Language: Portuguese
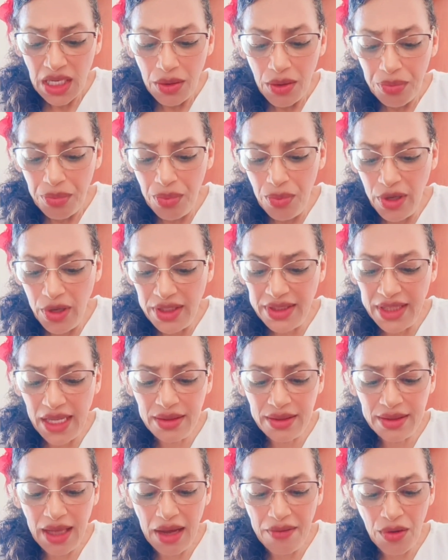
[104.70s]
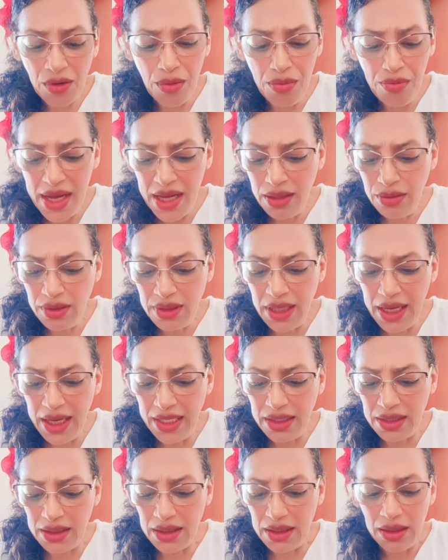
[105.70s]
Moisés estava com medo,
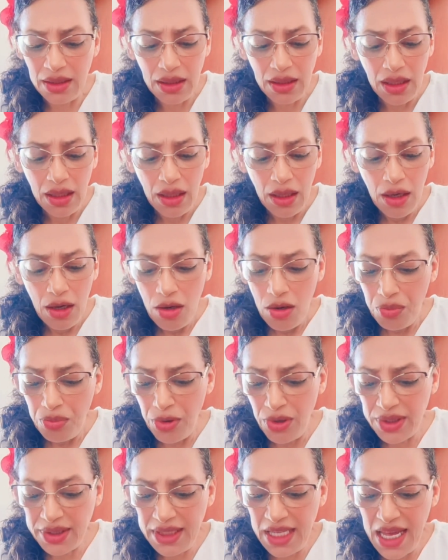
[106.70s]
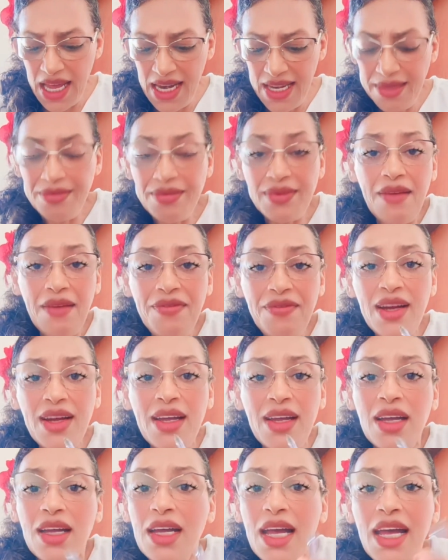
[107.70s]
gente, porque ele,
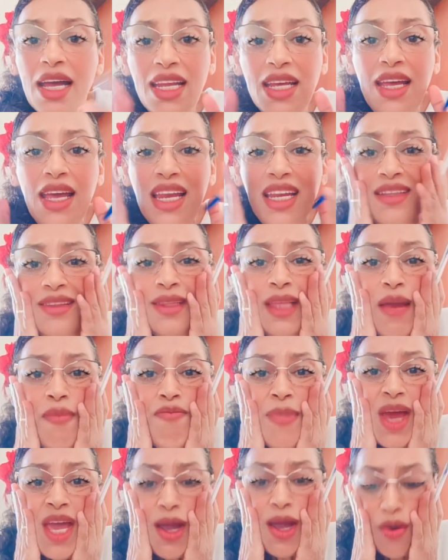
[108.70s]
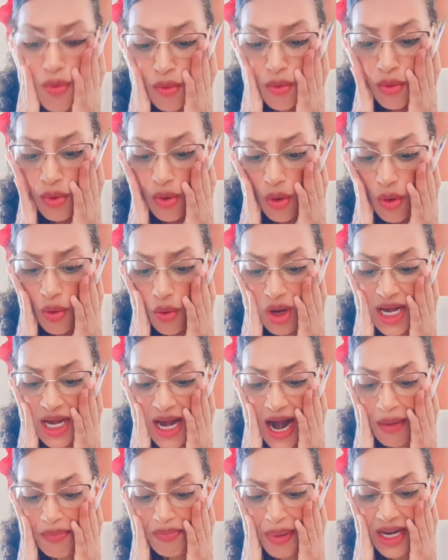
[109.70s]
estava, ele, ele temeu
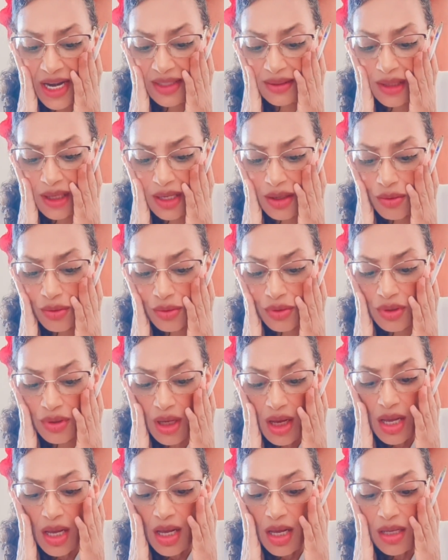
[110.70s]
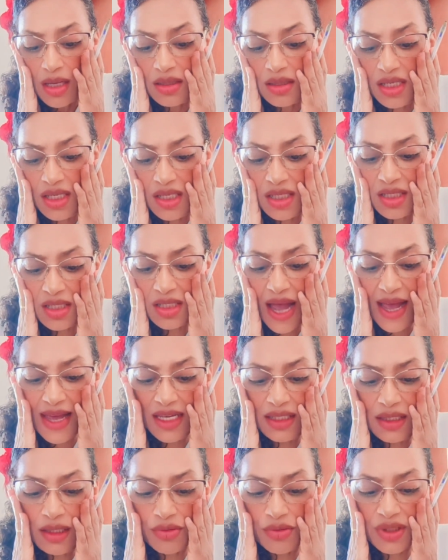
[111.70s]
olhar para Deus. Disse
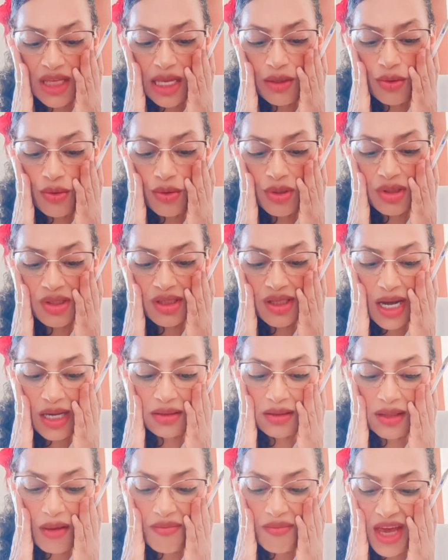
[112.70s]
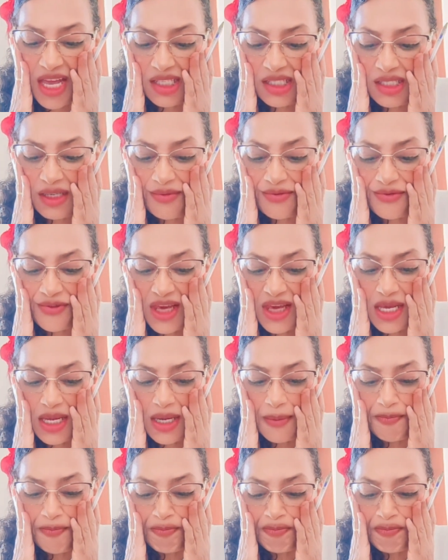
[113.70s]
ainda o Senhor: Certamente vi